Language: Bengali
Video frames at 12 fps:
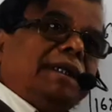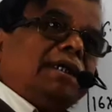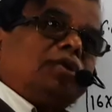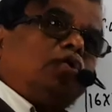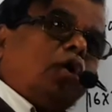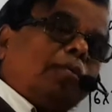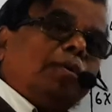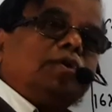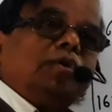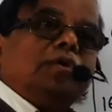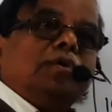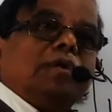এটা
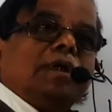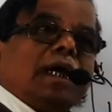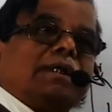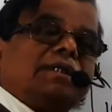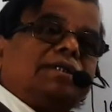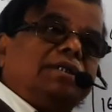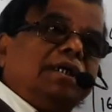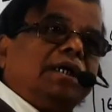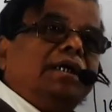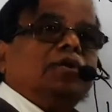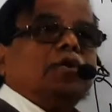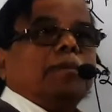সর্বজন একটা
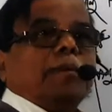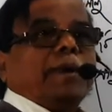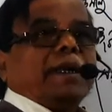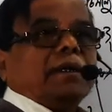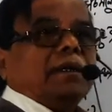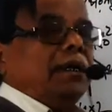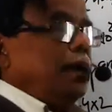স্বীকৃত ব্যাপার